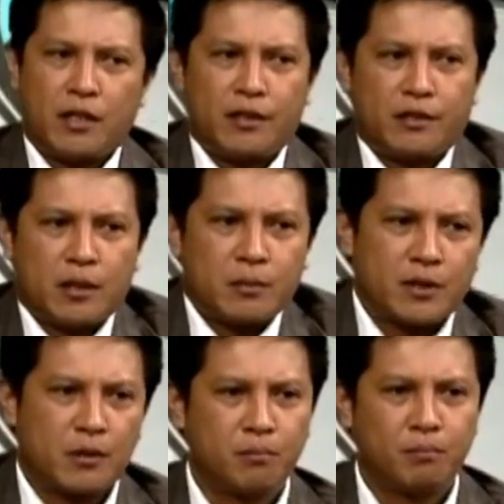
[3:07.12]
in terms
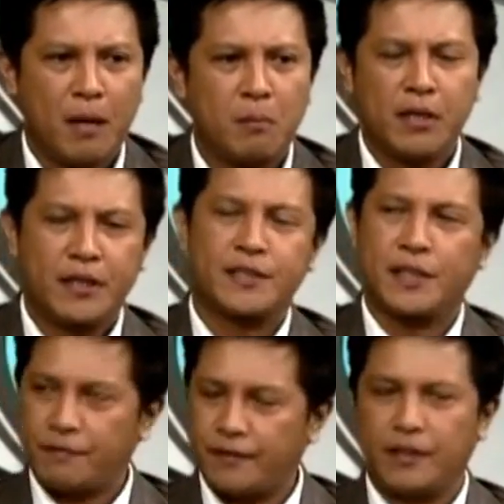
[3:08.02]
of public
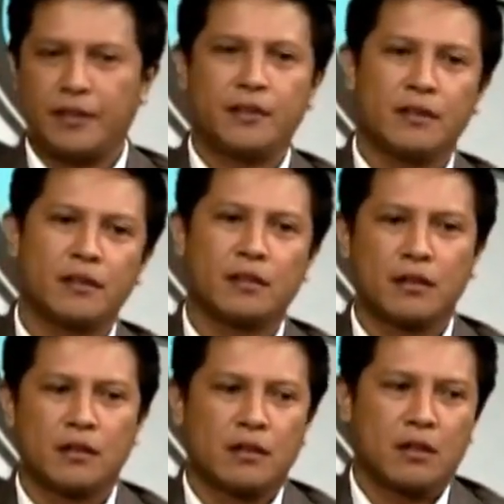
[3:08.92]
safety, hmm